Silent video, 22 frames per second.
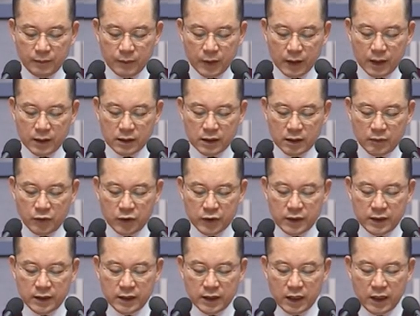가서
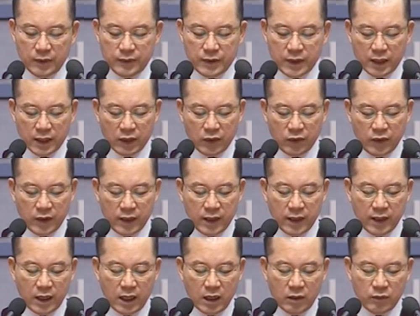보신 적 잎사귀
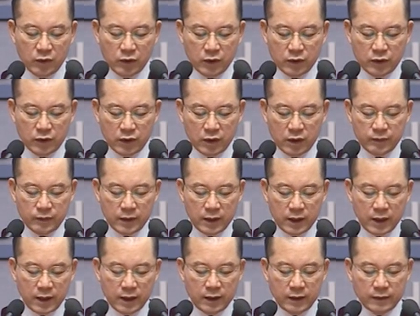위에 아무것도
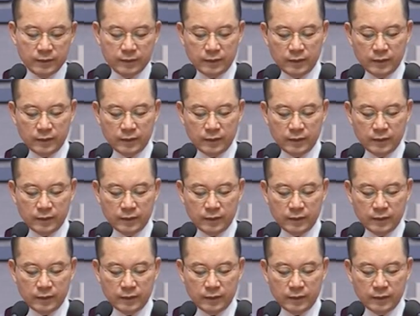없더라